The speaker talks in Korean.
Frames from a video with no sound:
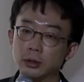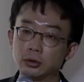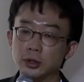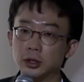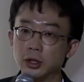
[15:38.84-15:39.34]

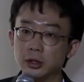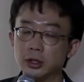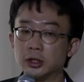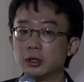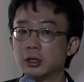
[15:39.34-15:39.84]
1990 2 0
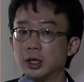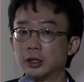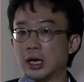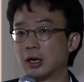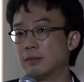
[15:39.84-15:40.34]
0년
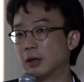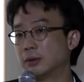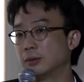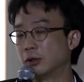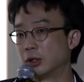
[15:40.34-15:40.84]
2001년에 그 닷컴
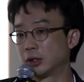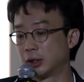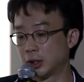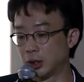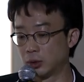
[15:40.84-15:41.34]
버블이
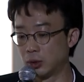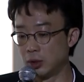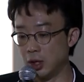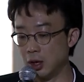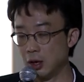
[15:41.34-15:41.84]
무너질
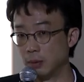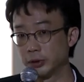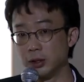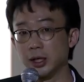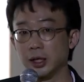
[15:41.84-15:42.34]
때도
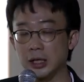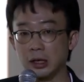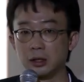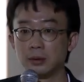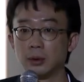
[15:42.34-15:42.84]
엄청나게
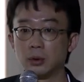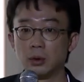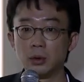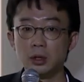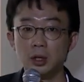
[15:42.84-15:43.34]
타격을
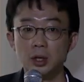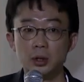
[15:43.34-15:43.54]
입었고